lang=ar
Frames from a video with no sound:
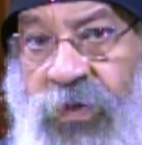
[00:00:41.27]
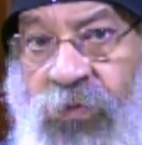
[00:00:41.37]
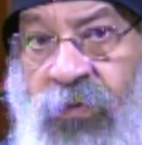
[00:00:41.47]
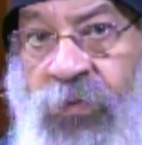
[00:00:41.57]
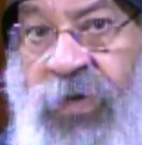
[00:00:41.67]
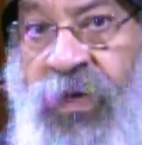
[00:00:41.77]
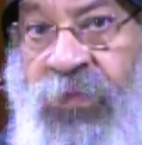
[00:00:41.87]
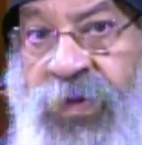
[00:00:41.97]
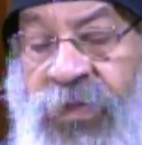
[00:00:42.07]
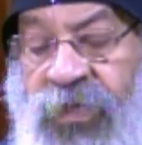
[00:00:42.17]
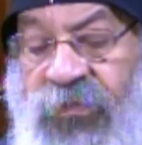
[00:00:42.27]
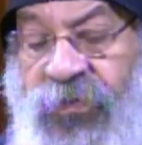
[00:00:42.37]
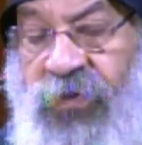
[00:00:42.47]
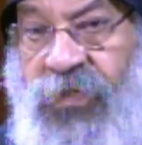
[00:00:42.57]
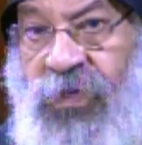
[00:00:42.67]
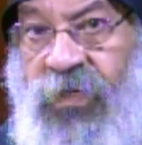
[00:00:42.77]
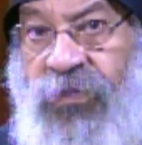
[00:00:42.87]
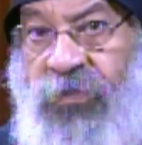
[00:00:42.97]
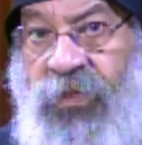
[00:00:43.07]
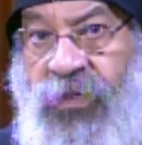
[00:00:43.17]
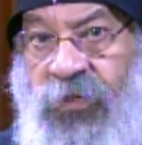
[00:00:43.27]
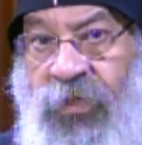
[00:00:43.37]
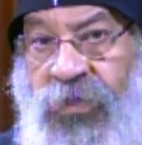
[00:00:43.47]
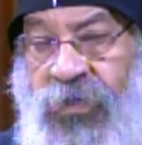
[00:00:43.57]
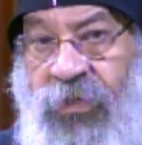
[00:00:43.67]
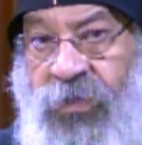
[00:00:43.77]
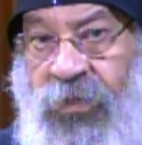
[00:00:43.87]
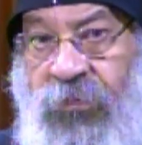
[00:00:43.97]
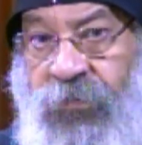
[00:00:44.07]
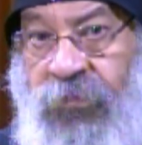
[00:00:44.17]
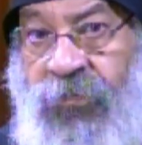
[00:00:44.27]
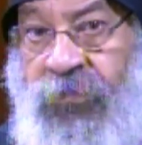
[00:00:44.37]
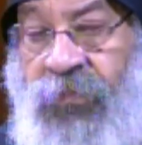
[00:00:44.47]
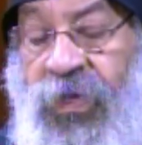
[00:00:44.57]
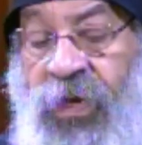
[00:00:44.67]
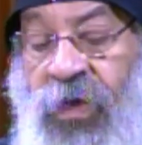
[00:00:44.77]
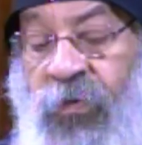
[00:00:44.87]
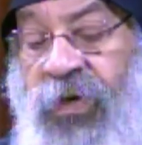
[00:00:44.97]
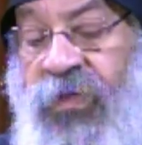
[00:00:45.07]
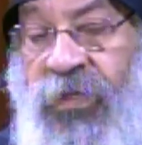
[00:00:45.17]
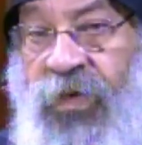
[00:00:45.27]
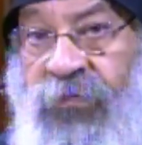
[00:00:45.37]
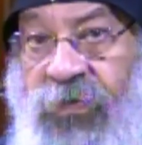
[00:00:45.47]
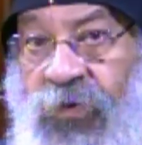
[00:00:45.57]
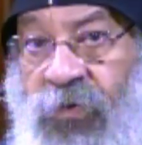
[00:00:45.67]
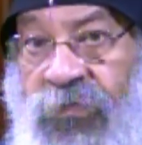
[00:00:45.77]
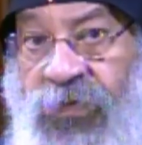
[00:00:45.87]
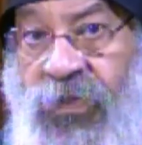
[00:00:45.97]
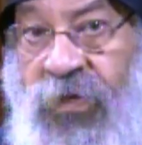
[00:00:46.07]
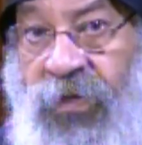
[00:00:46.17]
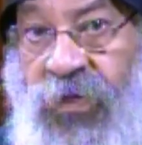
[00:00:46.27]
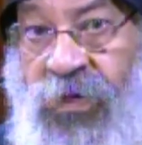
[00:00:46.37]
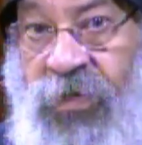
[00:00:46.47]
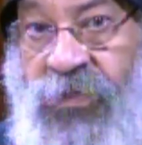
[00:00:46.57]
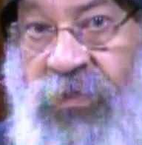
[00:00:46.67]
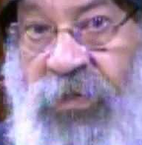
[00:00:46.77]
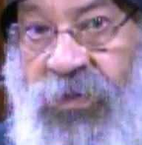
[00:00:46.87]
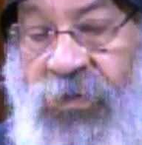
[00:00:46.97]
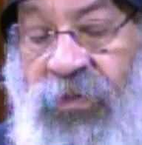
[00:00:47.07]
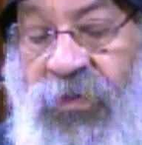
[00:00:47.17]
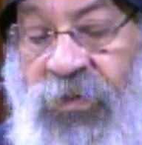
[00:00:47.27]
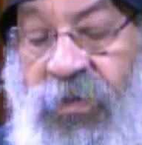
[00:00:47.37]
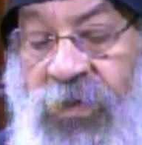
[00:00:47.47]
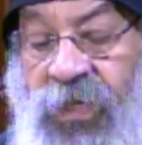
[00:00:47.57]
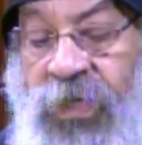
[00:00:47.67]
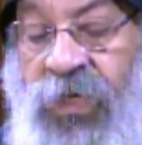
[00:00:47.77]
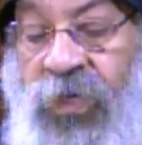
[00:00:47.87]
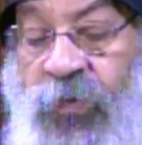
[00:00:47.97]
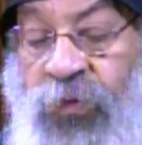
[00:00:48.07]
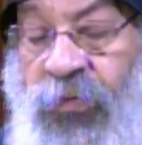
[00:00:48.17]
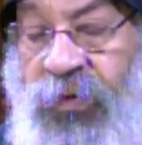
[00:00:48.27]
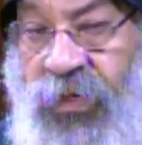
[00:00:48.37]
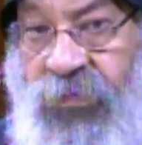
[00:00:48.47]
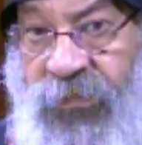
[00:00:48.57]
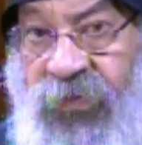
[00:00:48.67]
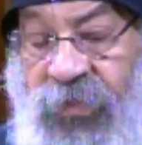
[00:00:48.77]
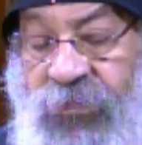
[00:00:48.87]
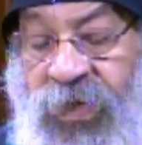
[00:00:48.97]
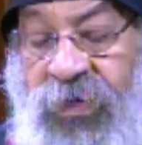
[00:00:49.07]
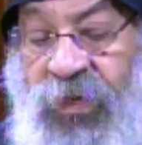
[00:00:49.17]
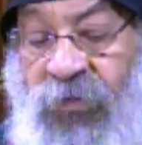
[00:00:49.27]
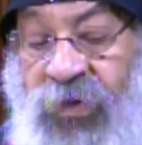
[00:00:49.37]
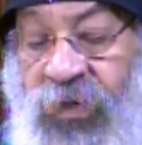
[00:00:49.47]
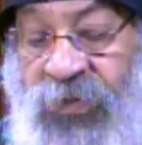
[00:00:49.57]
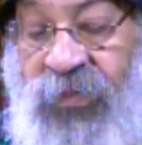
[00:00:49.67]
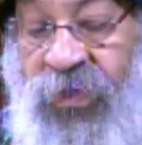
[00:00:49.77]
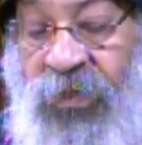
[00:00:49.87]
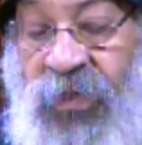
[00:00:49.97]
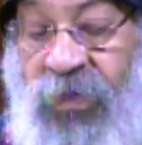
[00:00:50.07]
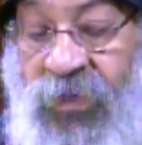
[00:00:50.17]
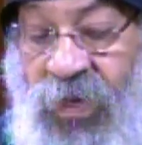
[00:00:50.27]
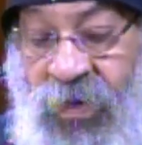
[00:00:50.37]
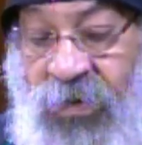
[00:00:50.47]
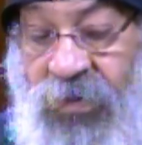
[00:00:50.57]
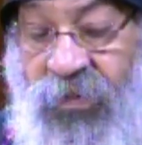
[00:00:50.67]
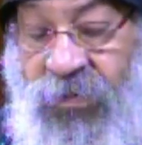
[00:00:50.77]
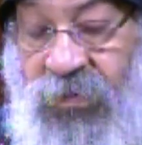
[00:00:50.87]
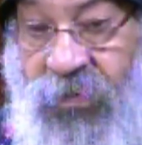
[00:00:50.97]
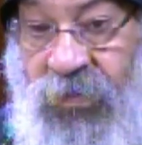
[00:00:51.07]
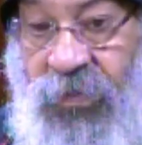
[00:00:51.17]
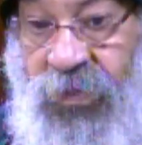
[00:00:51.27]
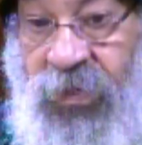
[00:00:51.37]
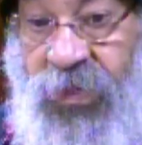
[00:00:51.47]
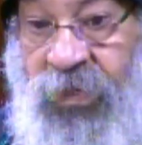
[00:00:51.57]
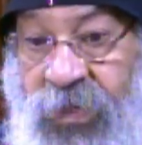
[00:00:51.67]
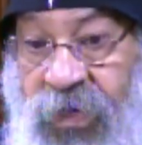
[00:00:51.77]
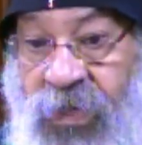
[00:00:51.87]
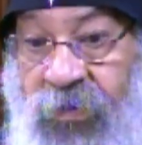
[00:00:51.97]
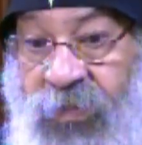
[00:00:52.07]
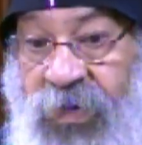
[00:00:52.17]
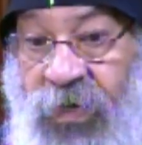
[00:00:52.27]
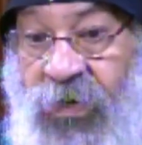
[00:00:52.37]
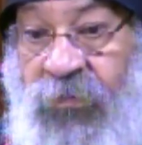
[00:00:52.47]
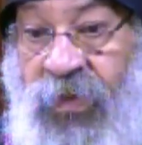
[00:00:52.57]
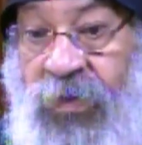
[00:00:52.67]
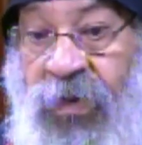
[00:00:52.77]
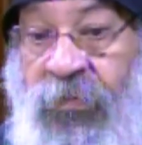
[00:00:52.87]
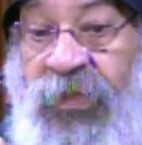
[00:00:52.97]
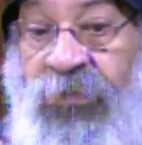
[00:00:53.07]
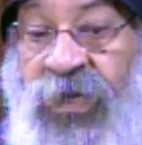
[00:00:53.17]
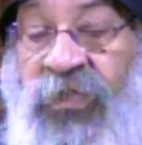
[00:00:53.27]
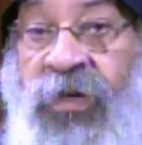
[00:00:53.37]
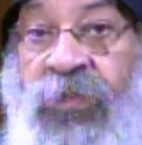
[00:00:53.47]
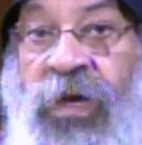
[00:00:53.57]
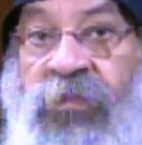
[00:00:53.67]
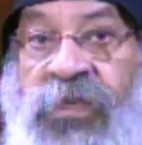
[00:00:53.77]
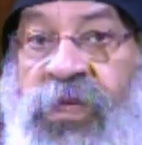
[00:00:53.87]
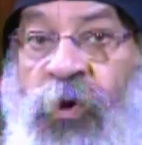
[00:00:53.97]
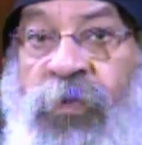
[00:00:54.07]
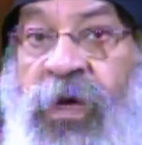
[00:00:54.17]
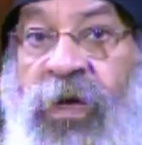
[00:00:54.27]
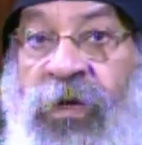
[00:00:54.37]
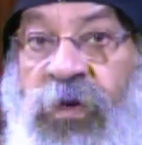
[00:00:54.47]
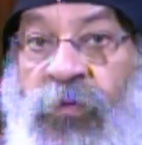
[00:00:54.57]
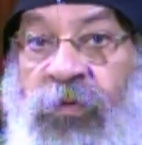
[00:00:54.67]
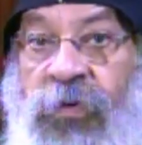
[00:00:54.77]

وما مديش فرصة للشيطان يشتتني لو أنت في غرفتك الخاصة ممكن مفيش مانع وأنا بصلي أتحرك يعني كأني بتكلم أنا بتمشى مع المسيح وبكلمه